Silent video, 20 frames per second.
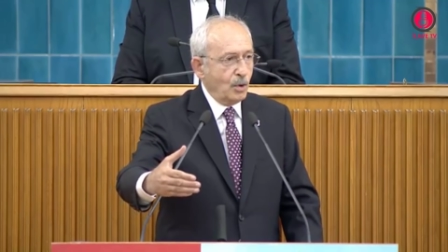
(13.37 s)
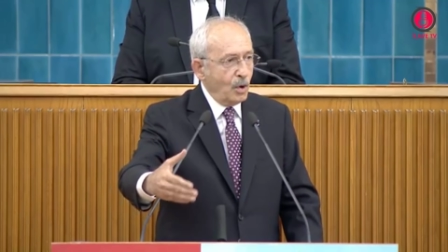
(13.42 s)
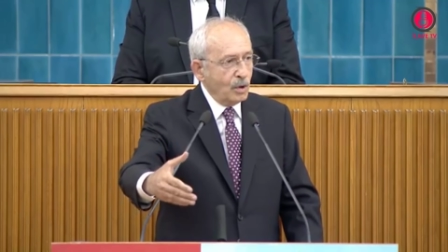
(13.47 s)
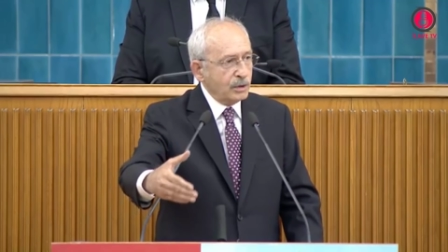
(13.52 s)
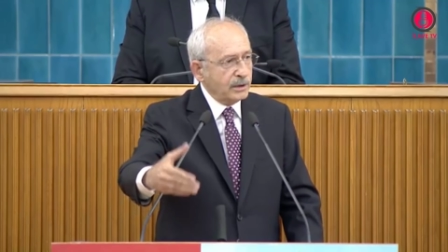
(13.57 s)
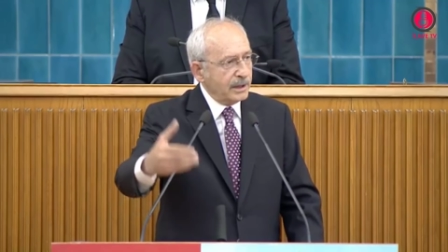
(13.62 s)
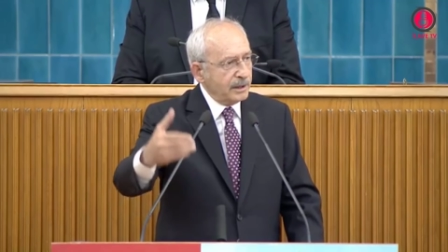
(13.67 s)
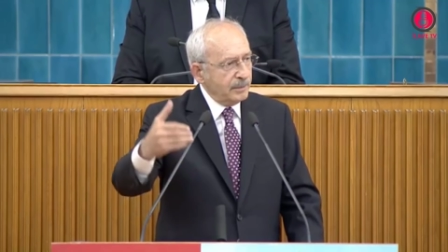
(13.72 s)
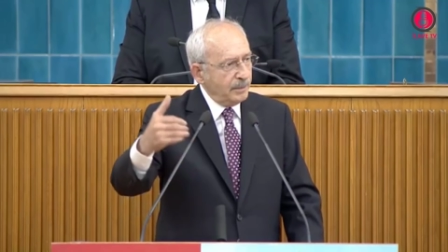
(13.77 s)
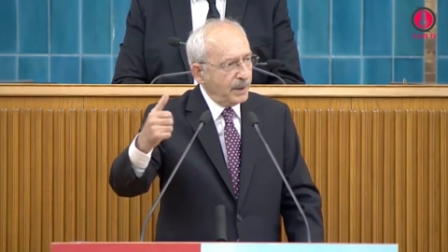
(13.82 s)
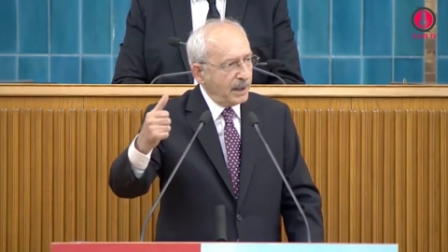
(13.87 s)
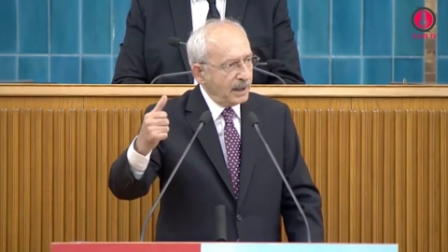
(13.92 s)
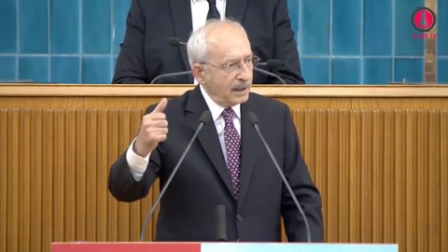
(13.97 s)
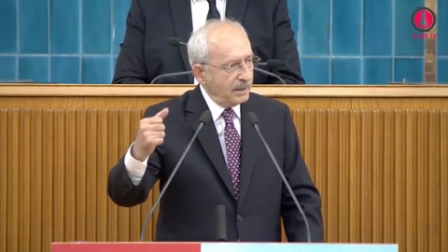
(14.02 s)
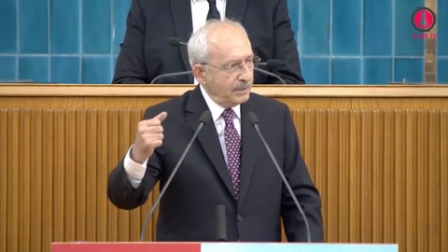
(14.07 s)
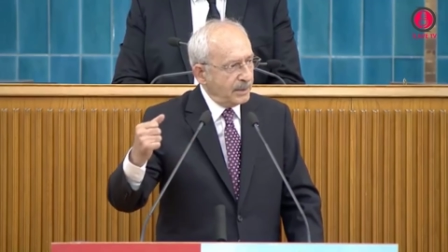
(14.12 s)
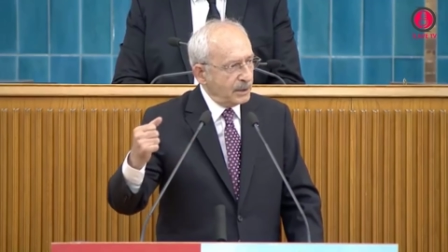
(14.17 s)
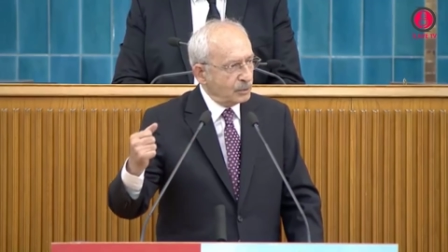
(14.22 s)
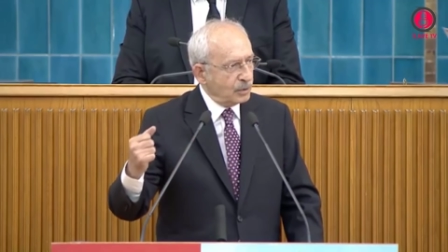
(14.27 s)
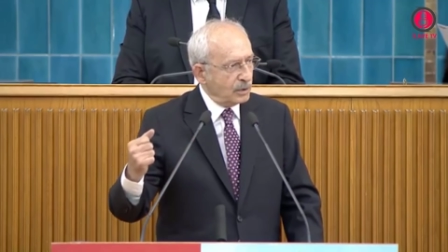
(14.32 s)
Onların
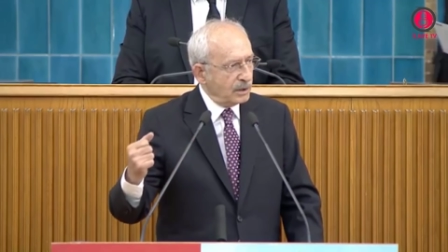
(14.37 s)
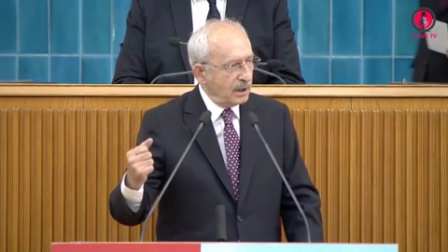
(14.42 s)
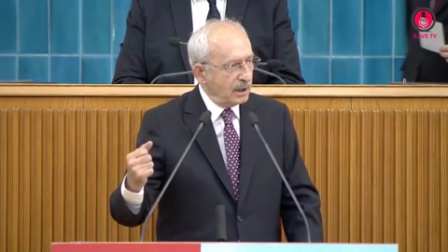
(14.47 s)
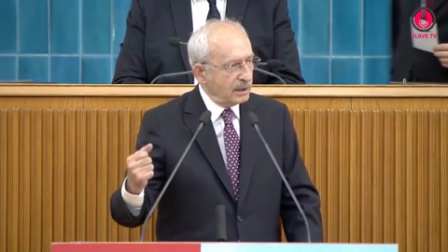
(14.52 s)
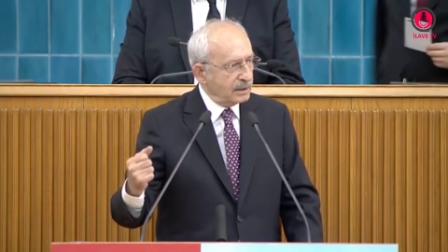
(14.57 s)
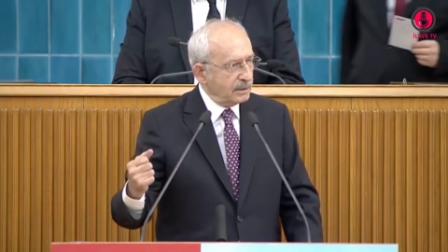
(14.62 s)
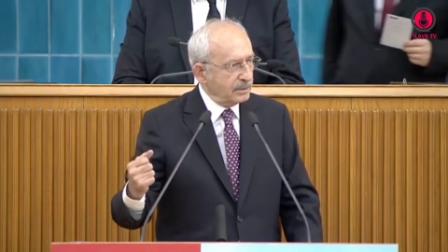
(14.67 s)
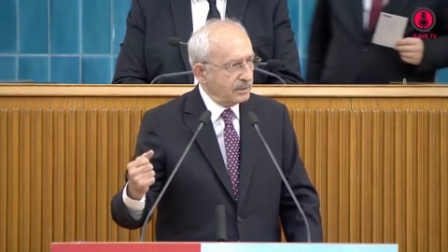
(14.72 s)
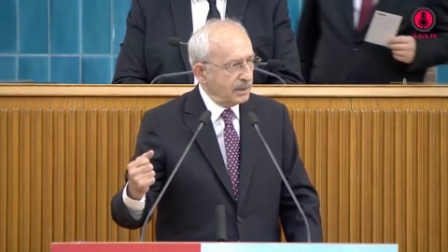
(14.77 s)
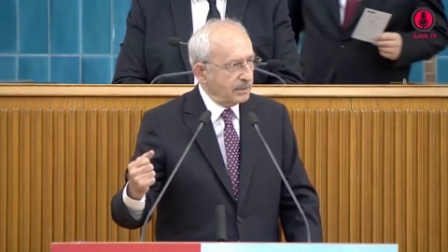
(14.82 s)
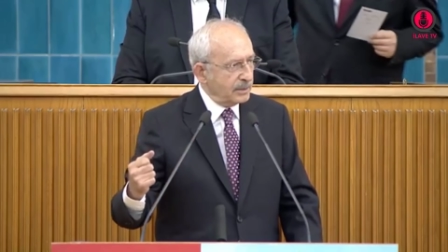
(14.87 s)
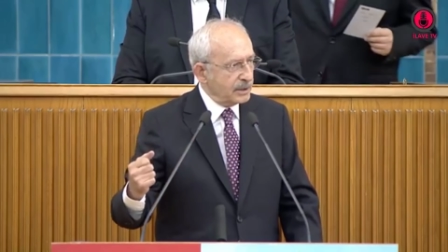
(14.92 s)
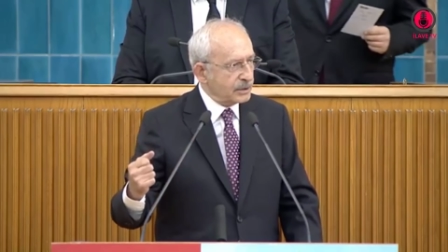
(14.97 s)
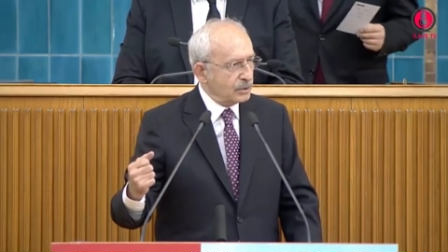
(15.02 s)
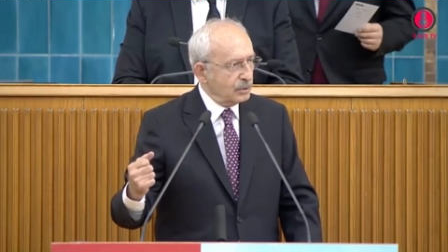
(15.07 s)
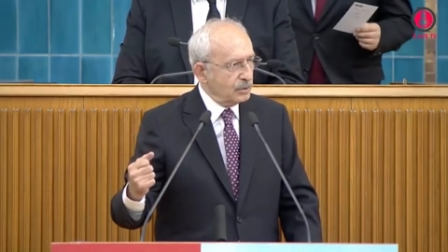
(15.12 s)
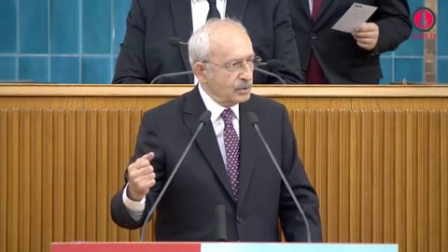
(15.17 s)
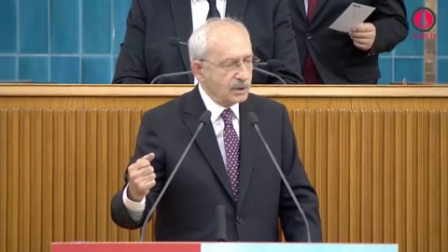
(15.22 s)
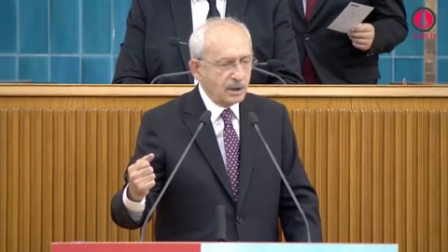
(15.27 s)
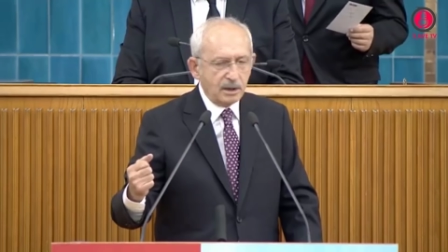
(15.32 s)
parlamentoya
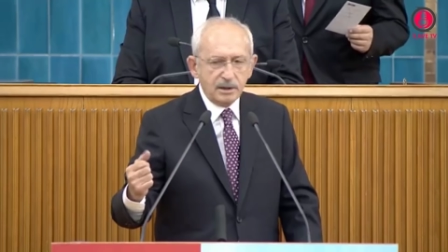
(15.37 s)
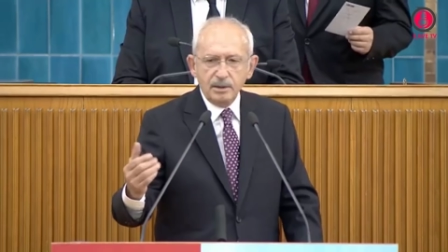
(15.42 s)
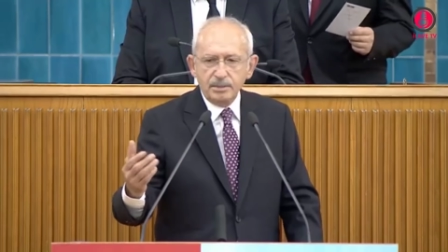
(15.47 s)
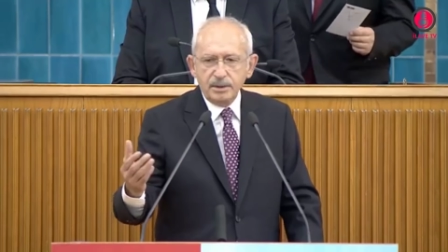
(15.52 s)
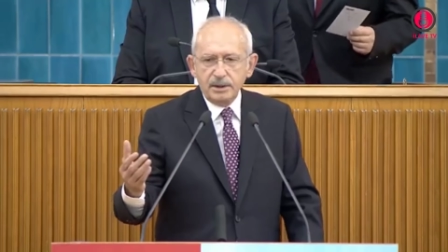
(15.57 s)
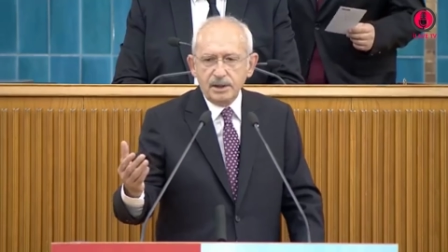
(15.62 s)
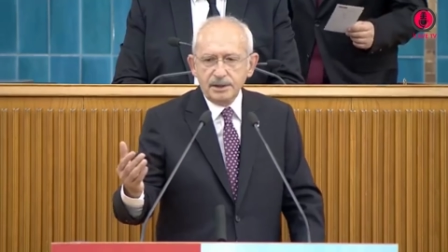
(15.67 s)
alınmaması üzerine bir